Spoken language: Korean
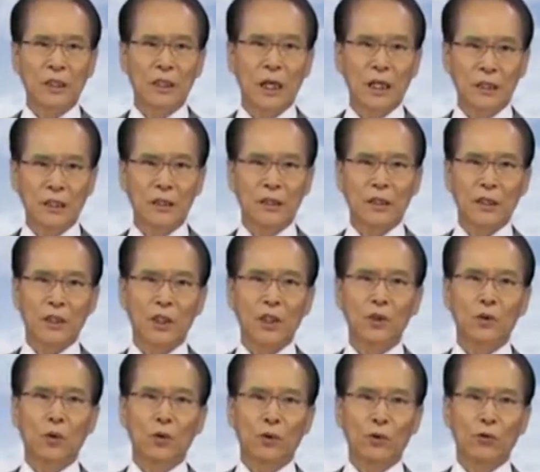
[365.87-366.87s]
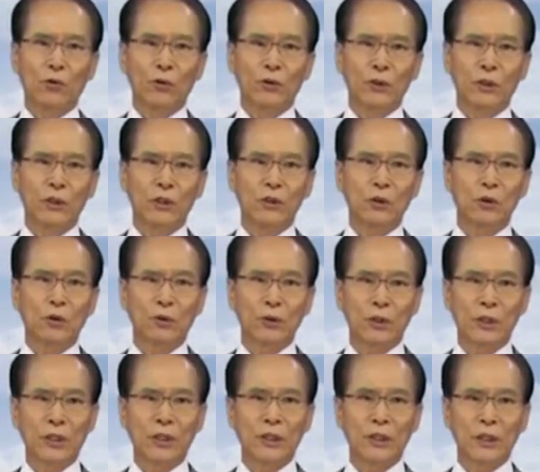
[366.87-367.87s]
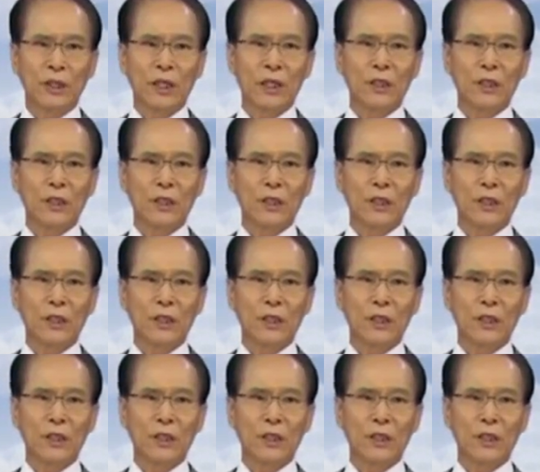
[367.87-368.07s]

기간은 기독교 성도들이